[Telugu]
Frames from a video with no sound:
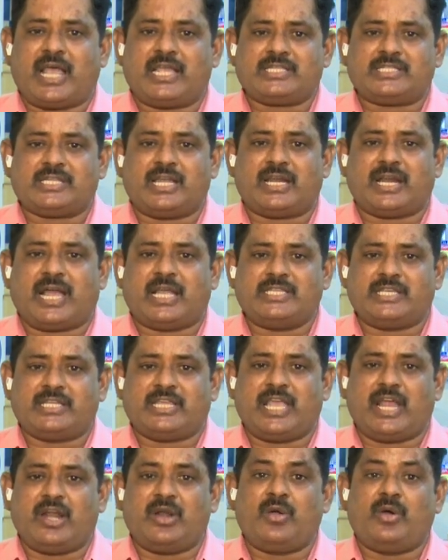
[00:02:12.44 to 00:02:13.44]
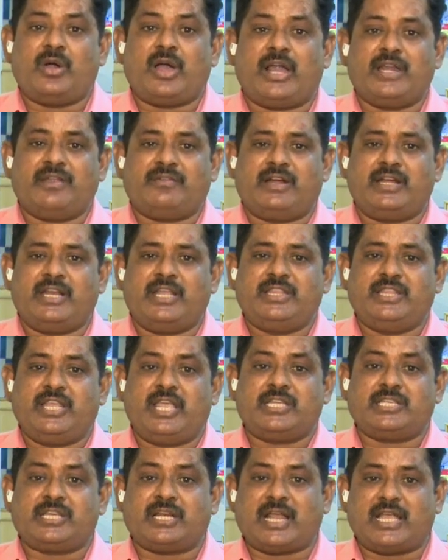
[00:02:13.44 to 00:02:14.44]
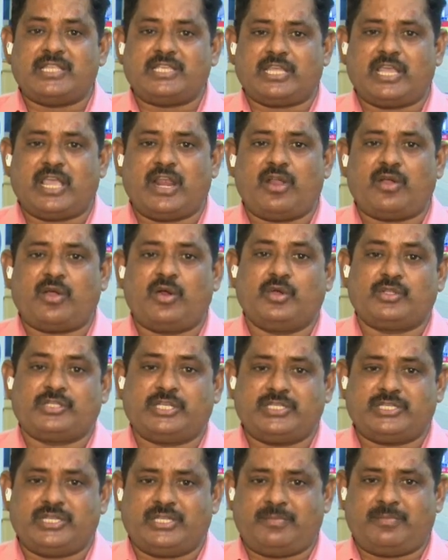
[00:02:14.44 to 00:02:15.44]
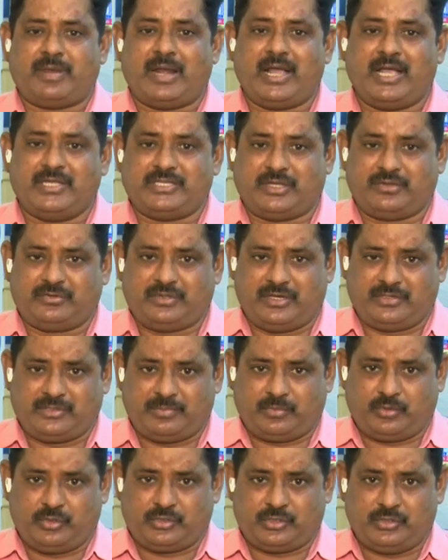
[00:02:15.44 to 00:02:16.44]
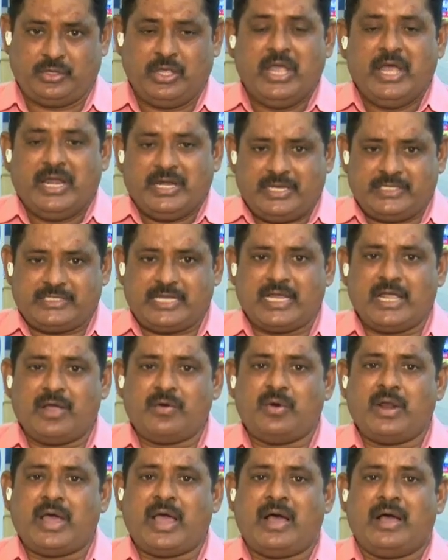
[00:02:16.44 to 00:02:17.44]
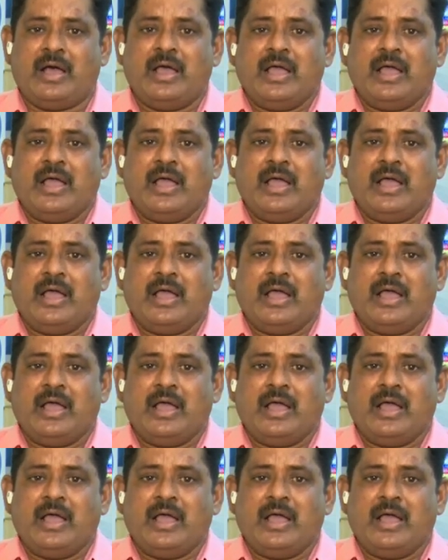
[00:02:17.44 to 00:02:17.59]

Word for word: రాష్ట్ర రాజకీయాల్లో కానివ్వండి దేశ రాజకీయాల్లో కూడా ఒక చర్చ అయితే బలంగా జరుగుతుందని చెప్పుకోవచ్చు నిజంగా కూడా